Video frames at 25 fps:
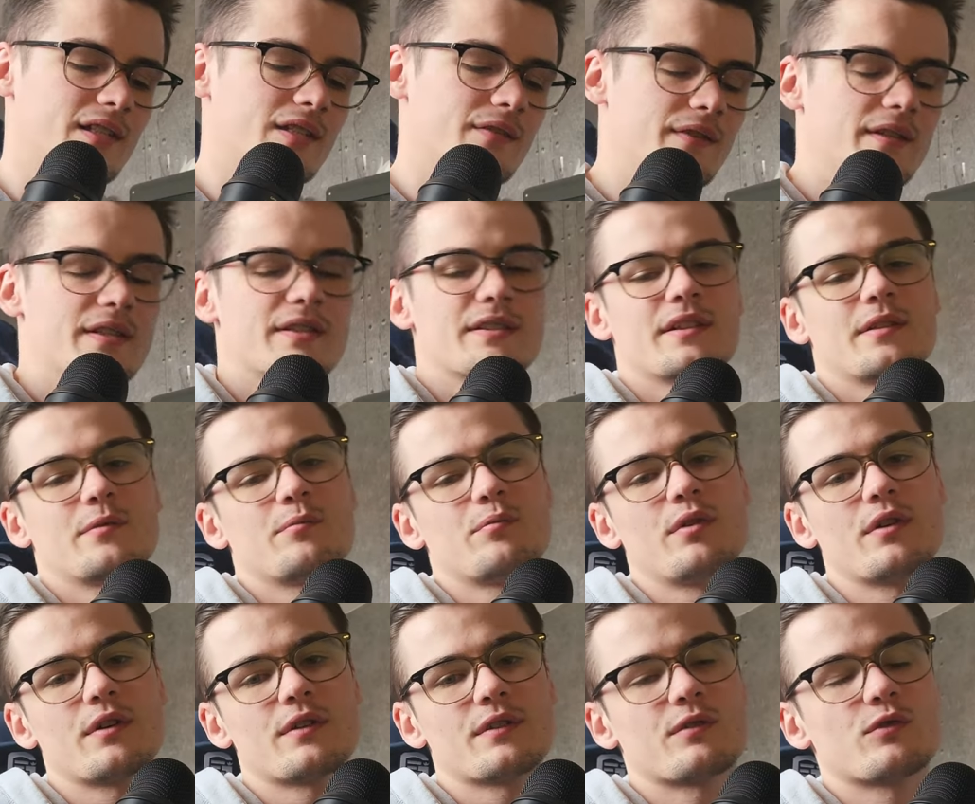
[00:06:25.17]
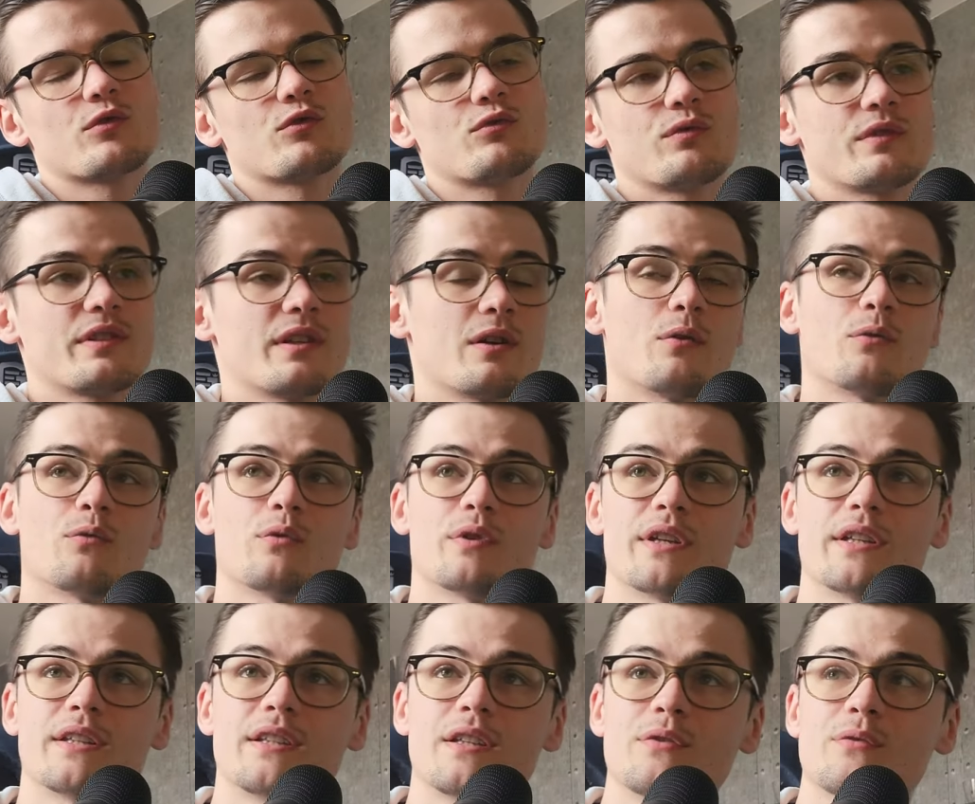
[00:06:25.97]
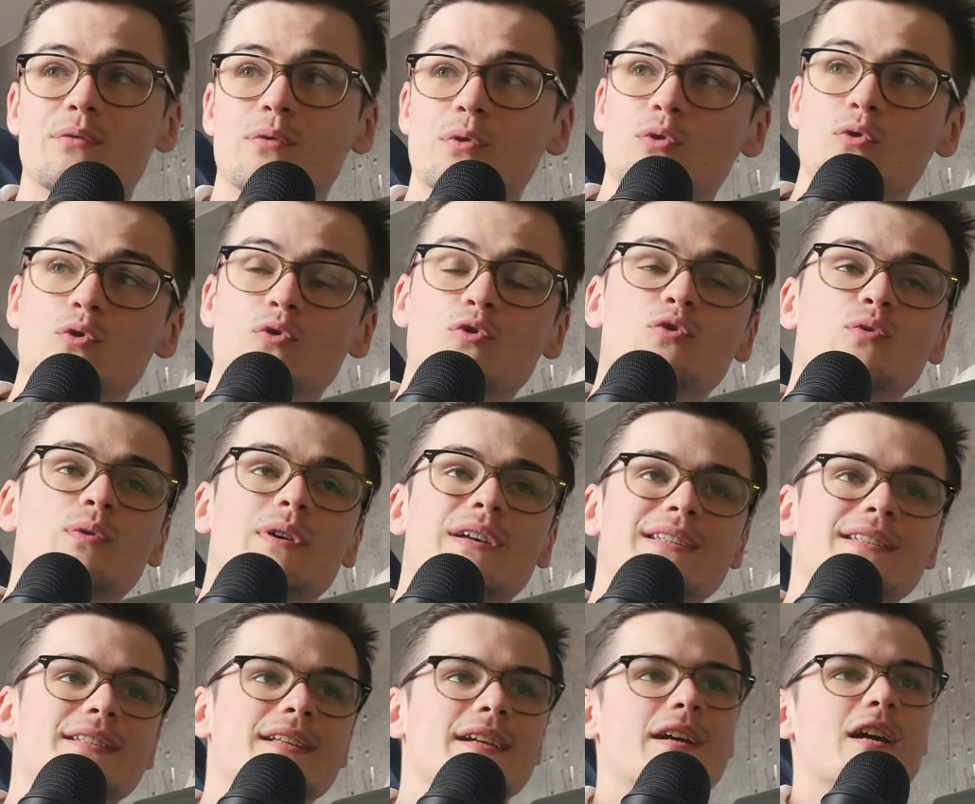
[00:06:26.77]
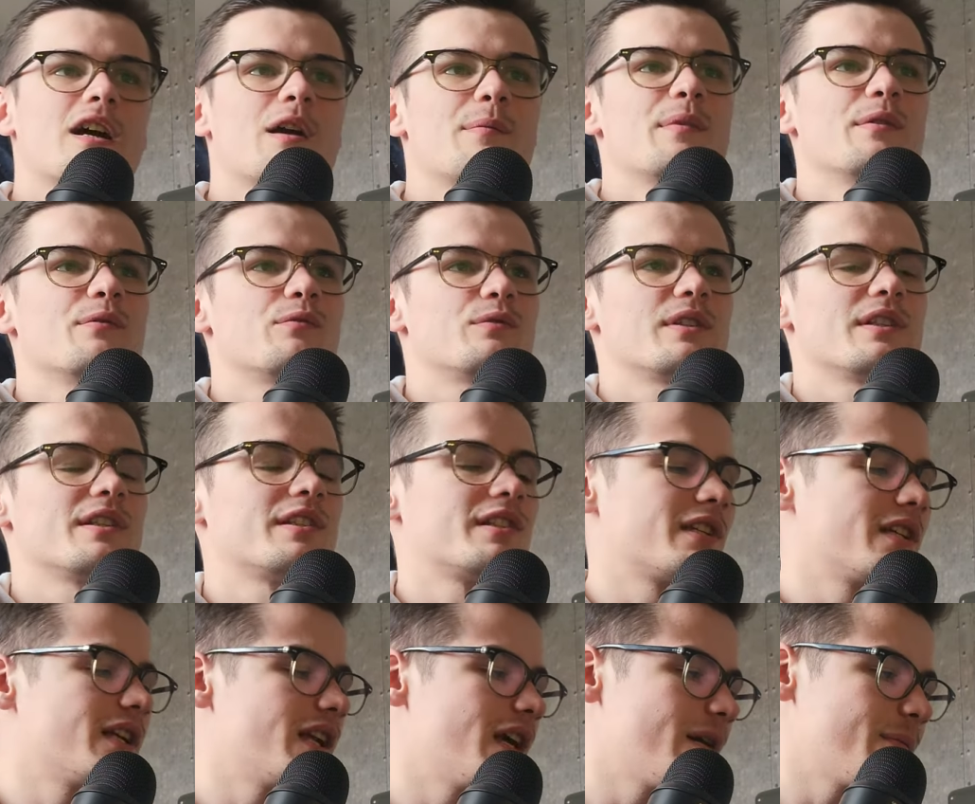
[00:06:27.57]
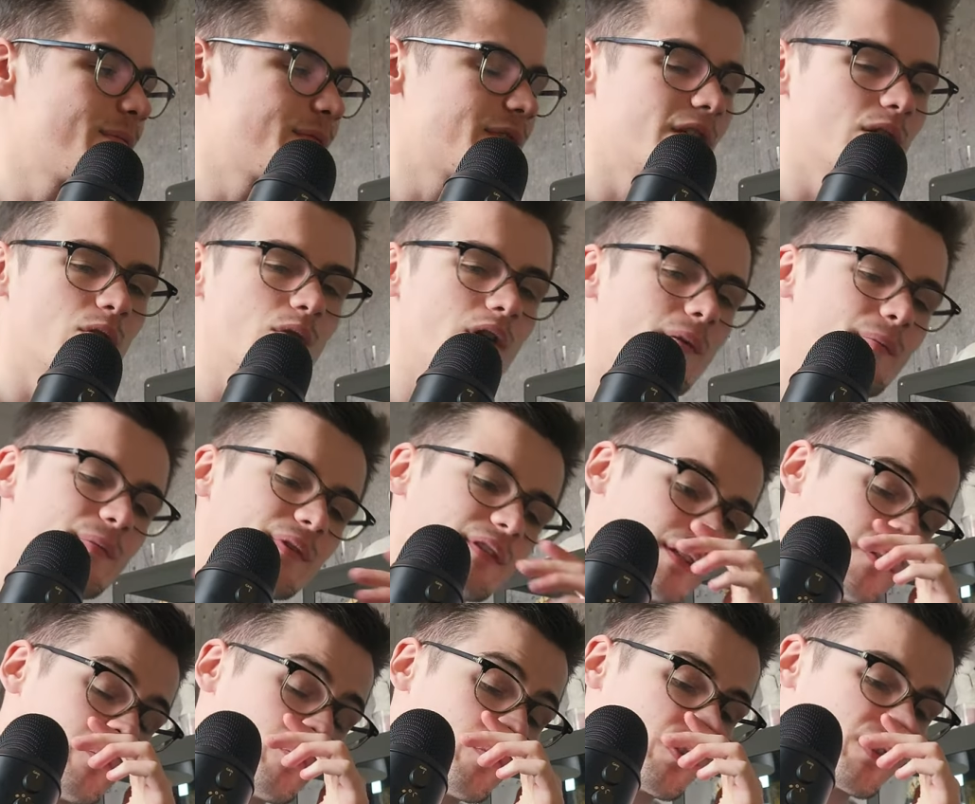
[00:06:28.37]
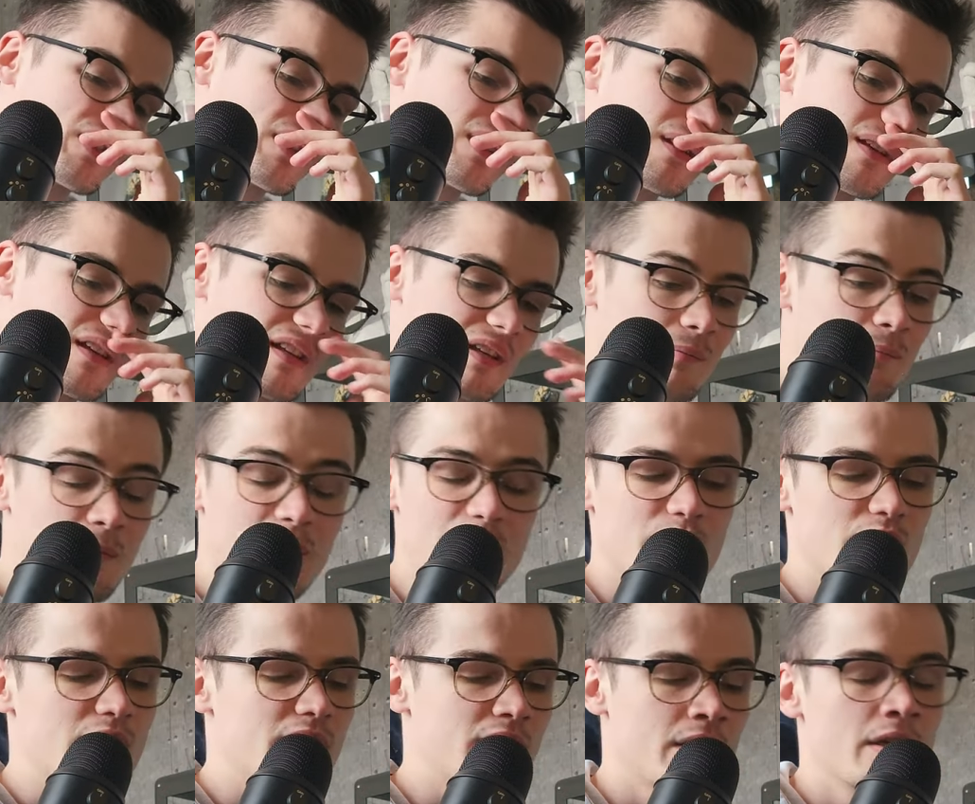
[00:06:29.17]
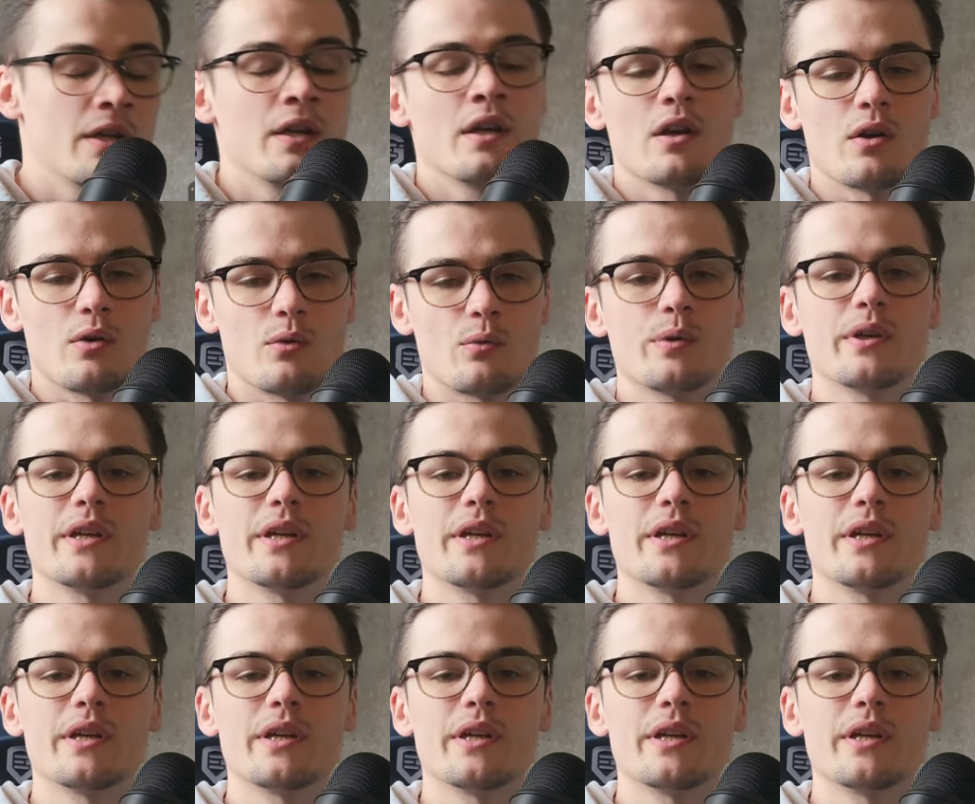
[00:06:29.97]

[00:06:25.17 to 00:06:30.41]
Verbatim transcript: satisfait de cette box. Je vous ai envoyé des photos sur Instagram et vous étiez là à me dire ouais mais cette box est, magique.